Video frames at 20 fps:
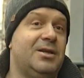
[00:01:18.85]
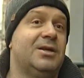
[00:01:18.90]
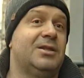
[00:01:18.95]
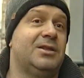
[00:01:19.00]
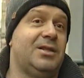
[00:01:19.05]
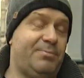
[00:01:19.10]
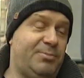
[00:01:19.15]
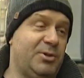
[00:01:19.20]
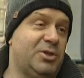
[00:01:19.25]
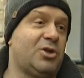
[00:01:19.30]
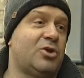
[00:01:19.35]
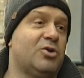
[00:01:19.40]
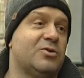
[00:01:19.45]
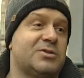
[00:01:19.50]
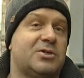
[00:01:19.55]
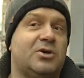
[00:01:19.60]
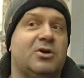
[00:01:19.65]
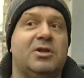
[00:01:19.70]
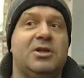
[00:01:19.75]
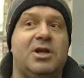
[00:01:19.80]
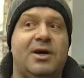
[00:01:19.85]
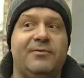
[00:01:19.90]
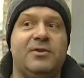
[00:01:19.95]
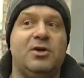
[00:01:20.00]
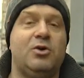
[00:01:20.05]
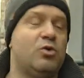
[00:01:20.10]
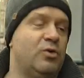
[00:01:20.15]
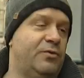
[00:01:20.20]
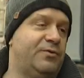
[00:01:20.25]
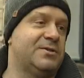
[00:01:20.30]
На Петровского, главный
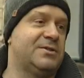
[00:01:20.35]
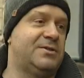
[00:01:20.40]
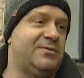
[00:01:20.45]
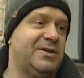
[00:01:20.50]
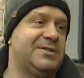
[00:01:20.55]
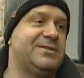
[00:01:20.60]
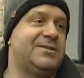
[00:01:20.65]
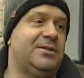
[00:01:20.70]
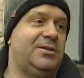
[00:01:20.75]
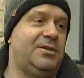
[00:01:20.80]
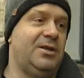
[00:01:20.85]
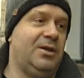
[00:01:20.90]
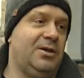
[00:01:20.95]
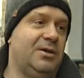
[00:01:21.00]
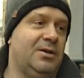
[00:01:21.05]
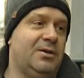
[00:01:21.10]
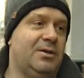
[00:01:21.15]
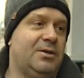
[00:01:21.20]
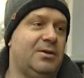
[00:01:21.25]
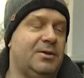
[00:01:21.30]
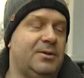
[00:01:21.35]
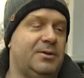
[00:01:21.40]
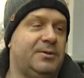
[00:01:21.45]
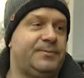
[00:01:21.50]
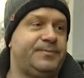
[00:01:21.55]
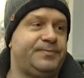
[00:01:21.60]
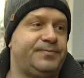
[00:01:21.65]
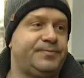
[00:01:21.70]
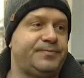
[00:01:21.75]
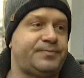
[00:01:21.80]
офис, 23.
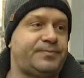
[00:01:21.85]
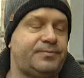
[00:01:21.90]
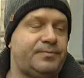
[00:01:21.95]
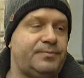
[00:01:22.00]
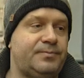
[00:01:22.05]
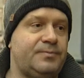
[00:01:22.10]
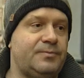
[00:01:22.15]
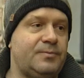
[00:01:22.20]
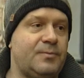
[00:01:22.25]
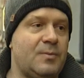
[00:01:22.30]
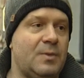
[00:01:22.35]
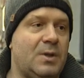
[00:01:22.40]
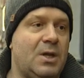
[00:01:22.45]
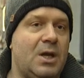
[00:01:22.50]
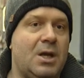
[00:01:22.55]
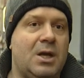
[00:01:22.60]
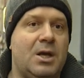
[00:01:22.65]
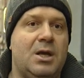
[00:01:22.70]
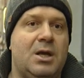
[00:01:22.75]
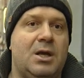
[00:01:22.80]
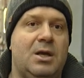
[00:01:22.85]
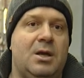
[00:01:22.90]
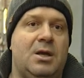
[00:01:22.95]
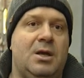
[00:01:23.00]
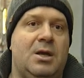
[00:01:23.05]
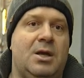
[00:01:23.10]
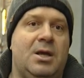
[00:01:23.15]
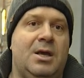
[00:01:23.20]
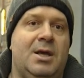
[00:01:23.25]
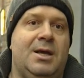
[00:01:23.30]
Скажите, с Национального банка, кто,
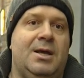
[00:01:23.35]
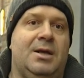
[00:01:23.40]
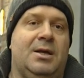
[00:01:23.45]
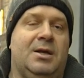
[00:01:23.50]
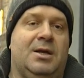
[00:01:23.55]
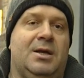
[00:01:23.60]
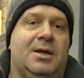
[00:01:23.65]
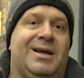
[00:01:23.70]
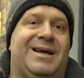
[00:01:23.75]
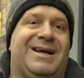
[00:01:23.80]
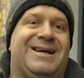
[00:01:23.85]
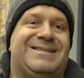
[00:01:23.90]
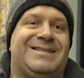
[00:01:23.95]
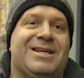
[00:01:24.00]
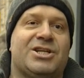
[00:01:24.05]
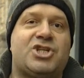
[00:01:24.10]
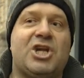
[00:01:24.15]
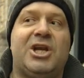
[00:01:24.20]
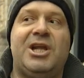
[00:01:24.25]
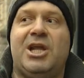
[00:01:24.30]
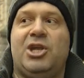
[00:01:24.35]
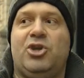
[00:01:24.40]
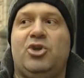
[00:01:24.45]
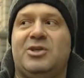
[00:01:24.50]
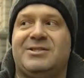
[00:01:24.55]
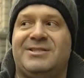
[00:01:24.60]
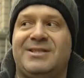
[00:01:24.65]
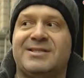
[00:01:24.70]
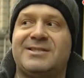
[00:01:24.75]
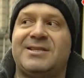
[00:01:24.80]
кто К сожалению,
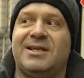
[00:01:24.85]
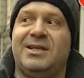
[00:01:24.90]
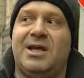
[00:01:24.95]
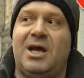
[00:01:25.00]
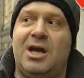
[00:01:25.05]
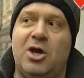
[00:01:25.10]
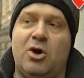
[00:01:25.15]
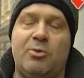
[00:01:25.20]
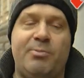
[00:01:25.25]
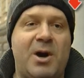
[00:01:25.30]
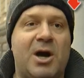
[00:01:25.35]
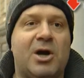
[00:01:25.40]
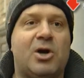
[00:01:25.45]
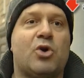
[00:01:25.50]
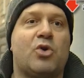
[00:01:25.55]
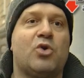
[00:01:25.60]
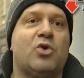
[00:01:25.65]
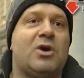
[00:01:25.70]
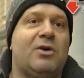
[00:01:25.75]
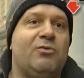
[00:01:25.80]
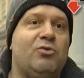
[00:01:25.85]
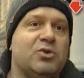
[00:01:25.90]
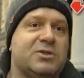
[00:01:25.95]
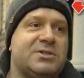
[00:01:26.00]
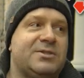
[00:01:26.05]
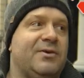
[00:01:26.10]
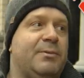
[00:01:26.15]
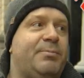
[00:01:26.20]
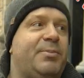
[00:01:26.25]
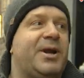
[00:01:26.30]
из Национального банка
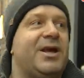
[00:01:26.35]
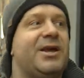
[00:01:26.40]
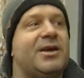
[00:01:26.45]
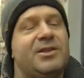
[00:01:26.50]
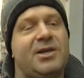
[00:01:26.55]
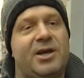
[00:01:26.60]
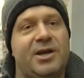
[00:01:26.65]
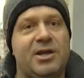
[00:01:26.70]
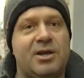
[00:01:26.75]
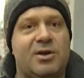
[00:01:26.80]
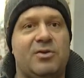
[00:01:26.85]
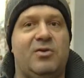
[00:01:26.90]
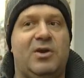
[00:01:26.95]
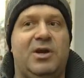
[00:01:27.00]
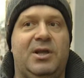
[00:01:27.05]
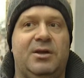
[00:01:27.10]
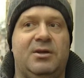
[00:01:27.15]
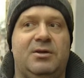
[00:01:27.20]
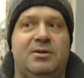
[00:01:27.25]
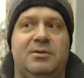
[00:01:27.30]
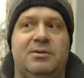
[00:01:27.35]
руководство проигнорировали